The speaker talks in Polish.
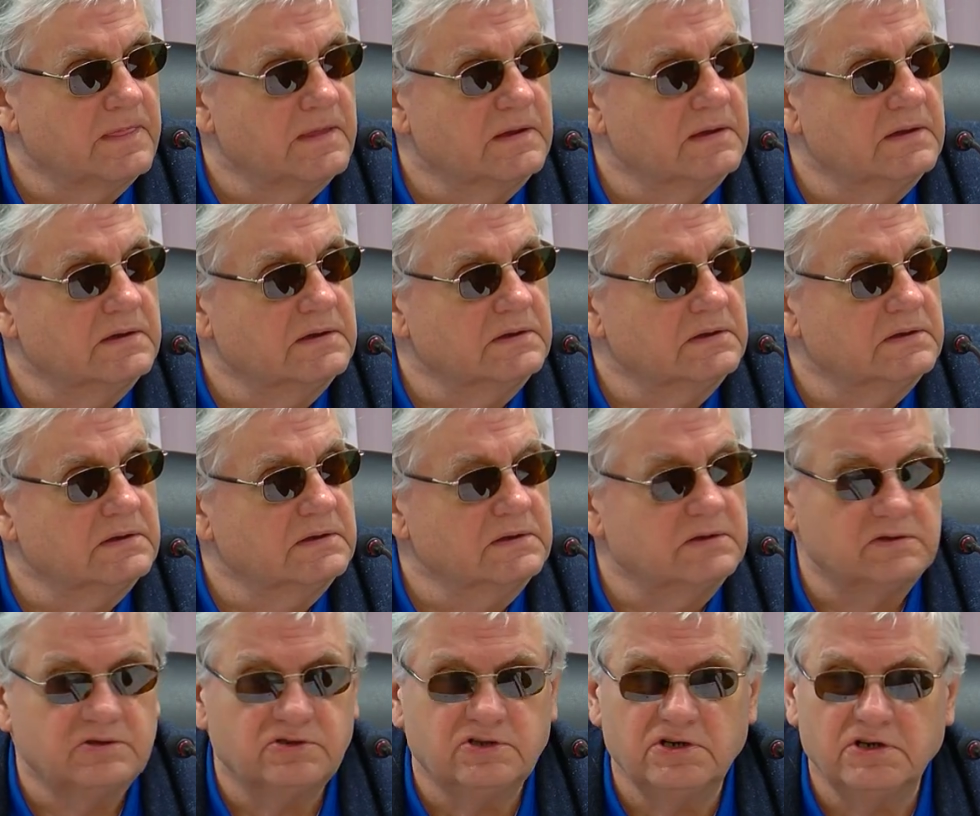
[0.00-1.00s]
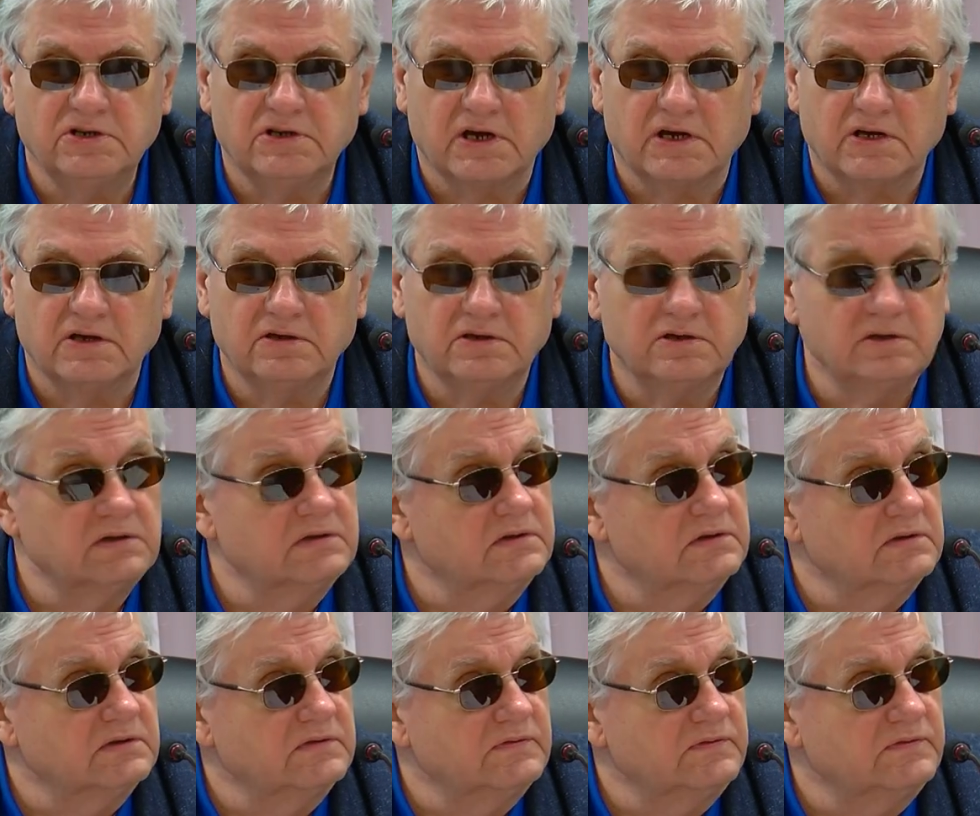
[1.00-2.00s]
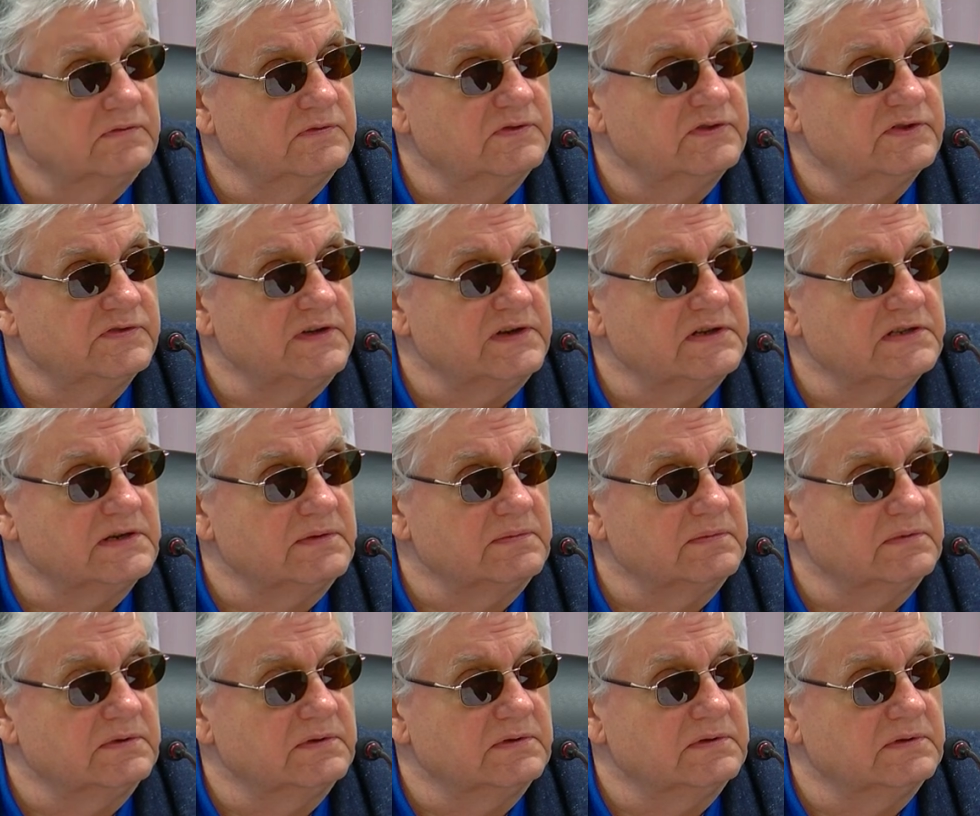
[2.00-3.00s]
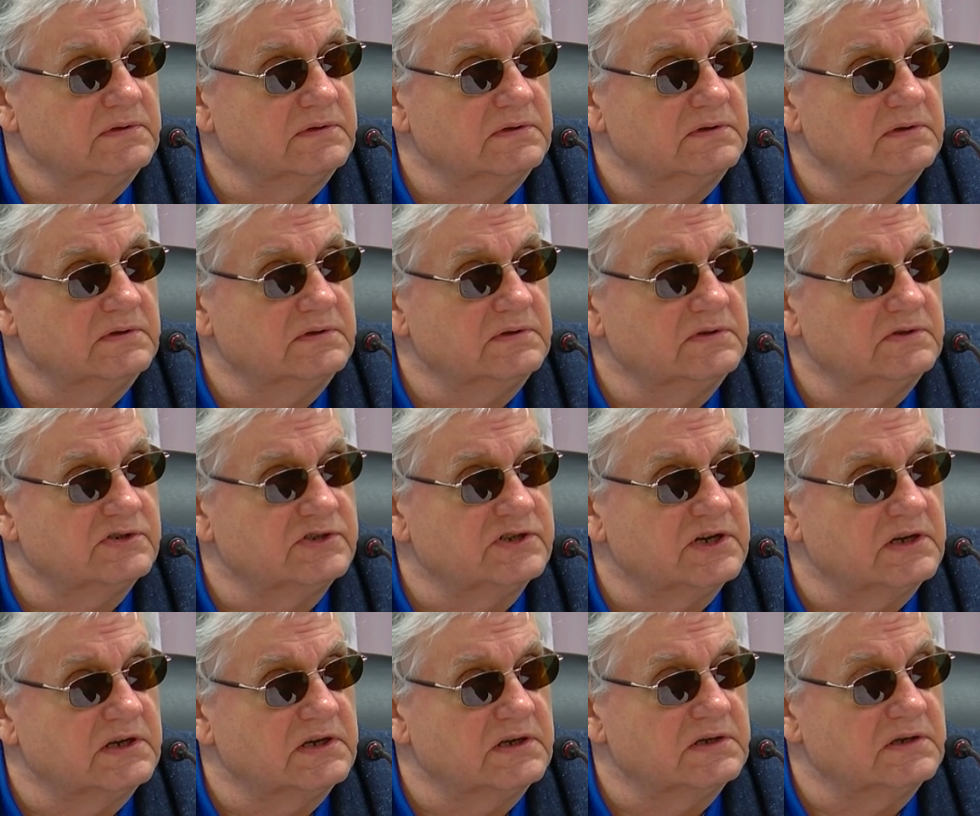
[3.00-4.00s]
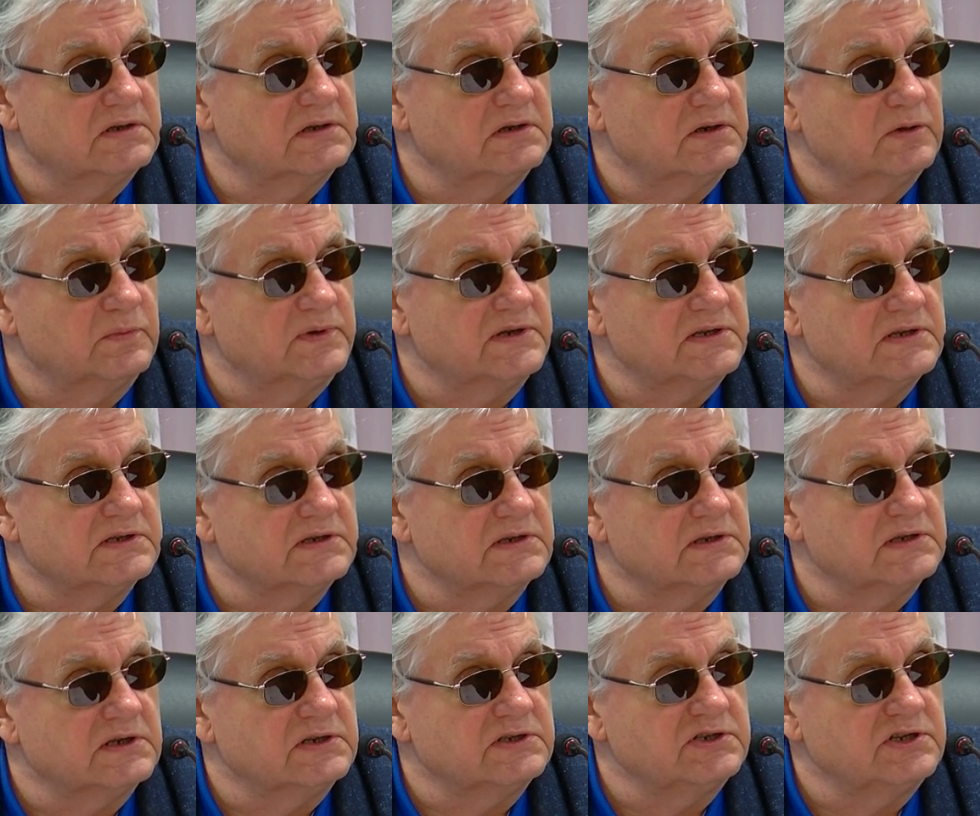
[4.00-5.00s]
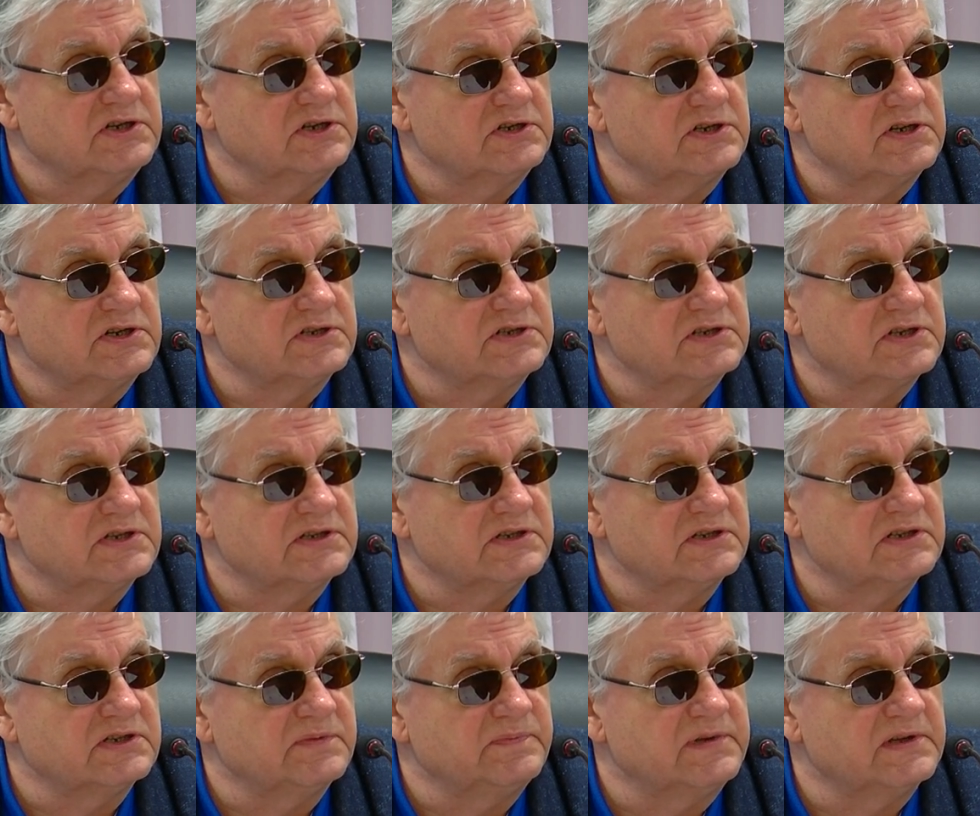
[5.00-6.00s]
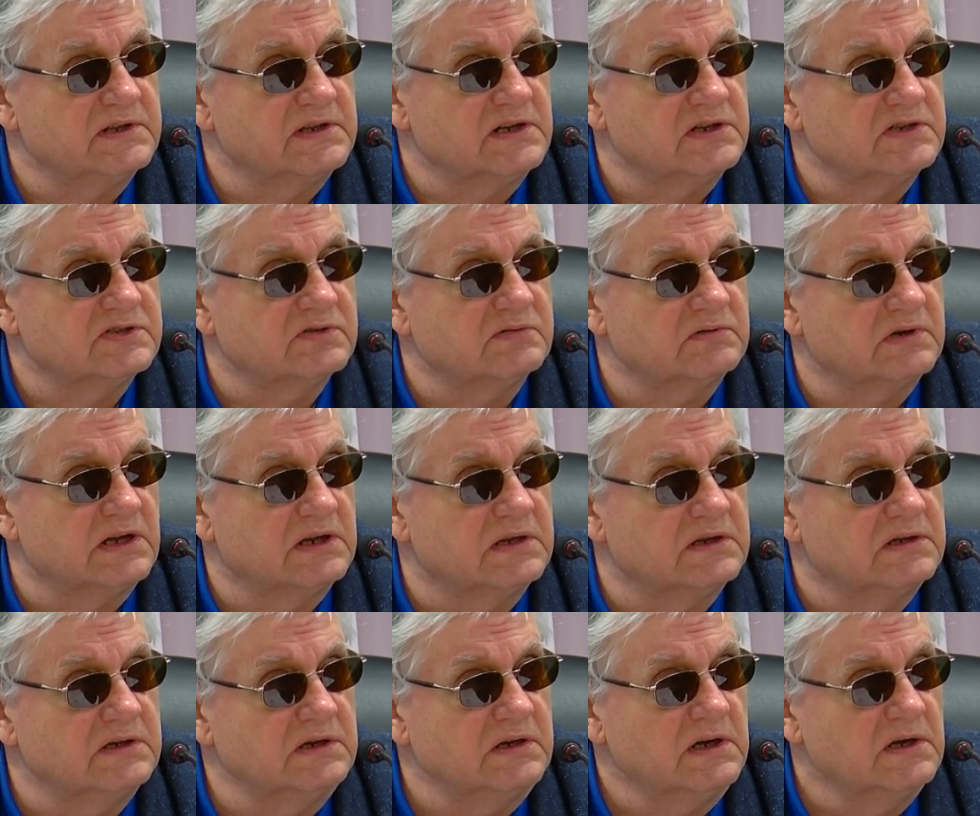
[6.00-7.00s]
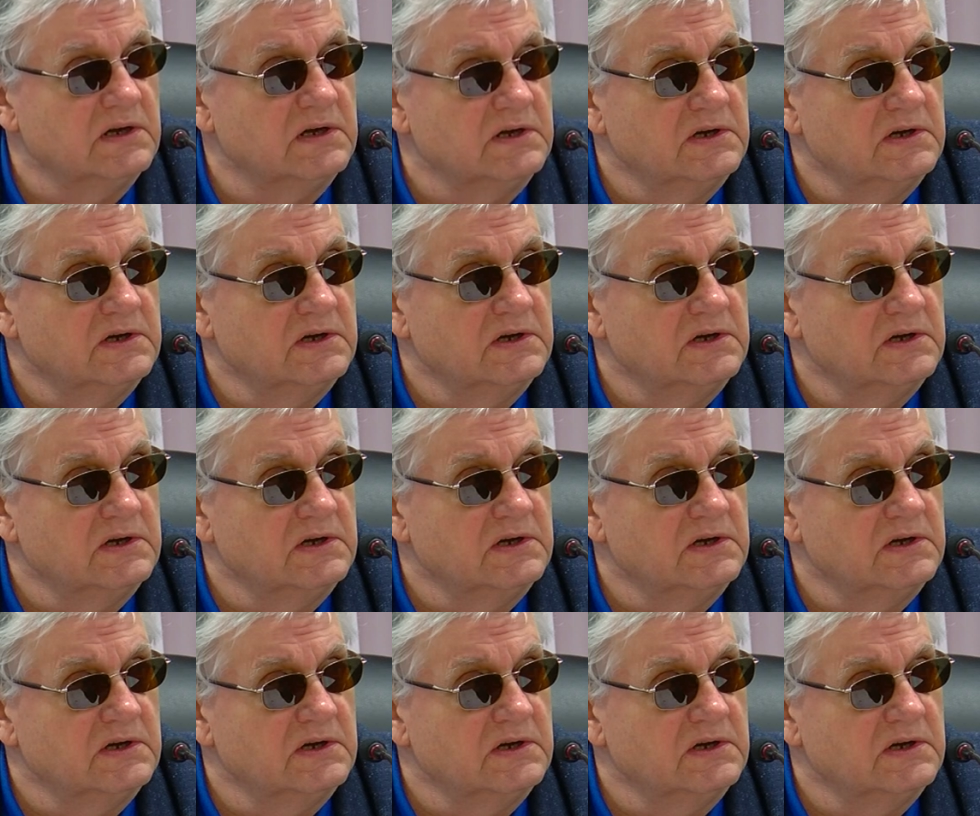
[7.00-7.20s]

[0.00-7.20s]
Y, czyli tak, y, stwierdzam, y, że obecnych na dzisiejszej sesji jest 15 radnych,